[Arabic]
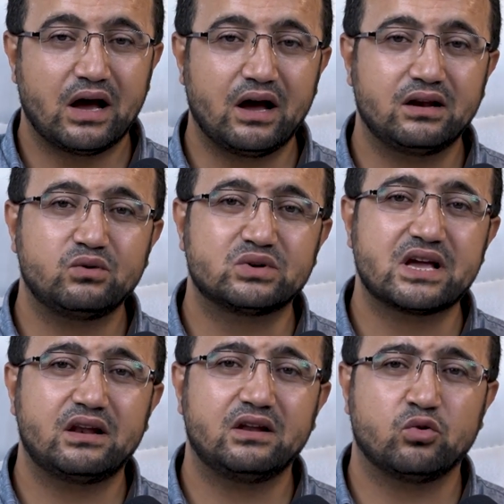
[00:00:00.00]
اهلا
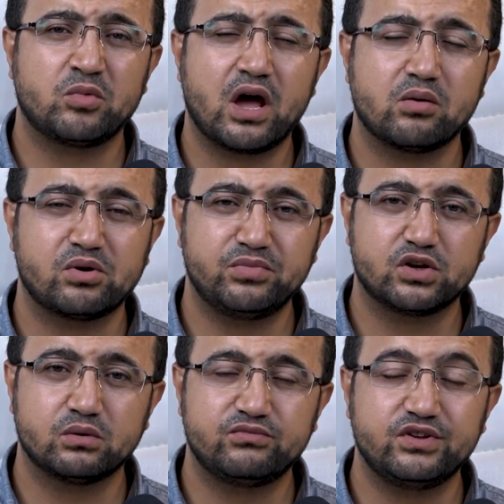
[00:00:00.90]
وسهلا ومرحبا
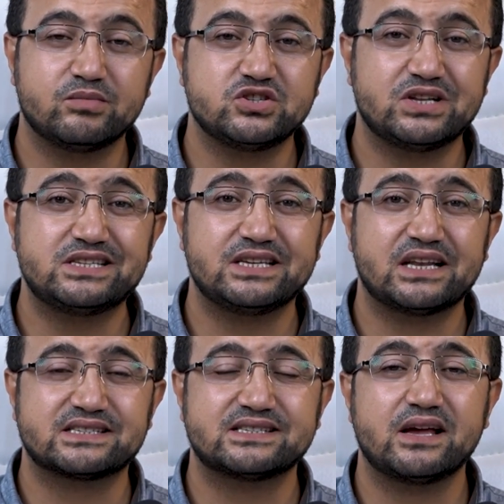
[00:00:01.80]
بكم في
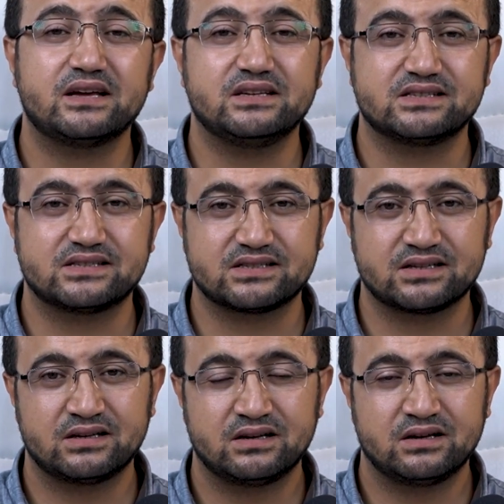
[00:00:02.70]
مجلسنا السادس